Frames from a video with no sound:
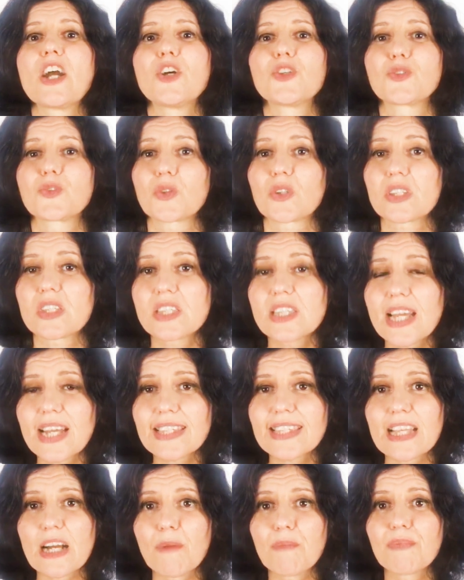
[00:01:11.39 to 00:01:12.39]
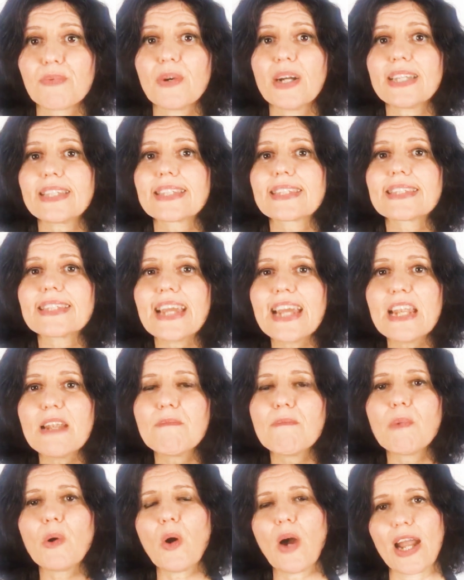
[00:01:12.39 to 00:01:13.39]
sur certains points
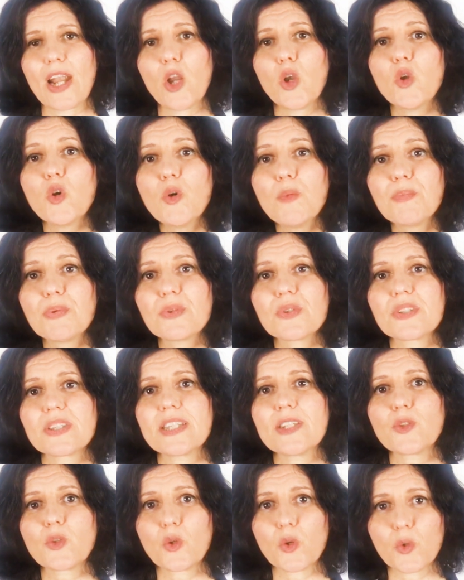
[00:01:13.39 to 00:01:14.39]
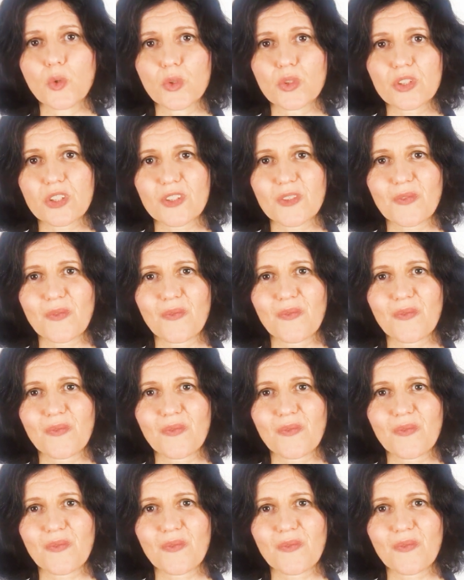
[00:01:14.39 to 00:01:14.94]
tellement à l'opposé de l'autre.